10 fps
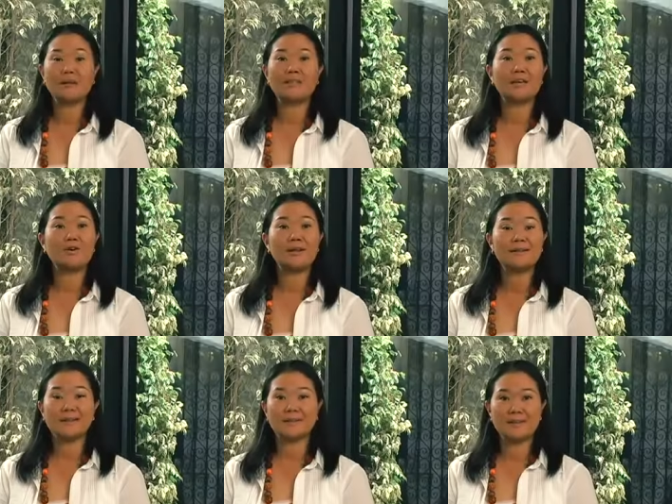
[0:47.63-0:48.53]
Tengo la
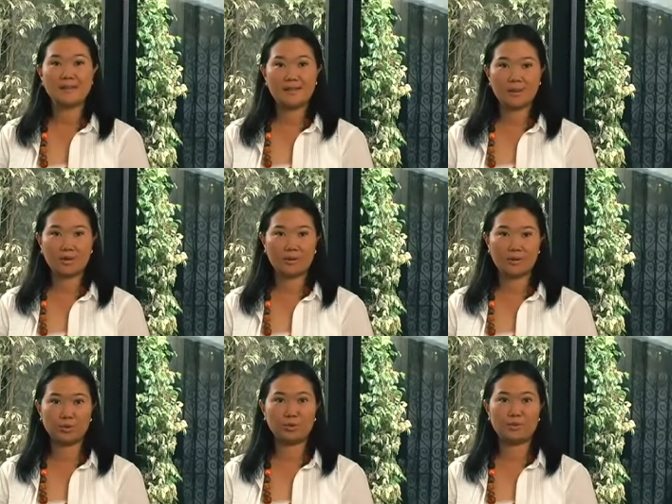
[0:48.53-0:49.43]
energía de la
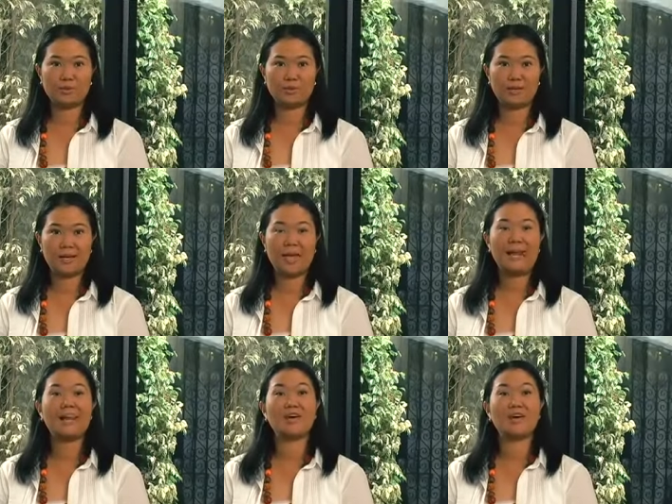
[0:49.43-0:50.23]
juventud, la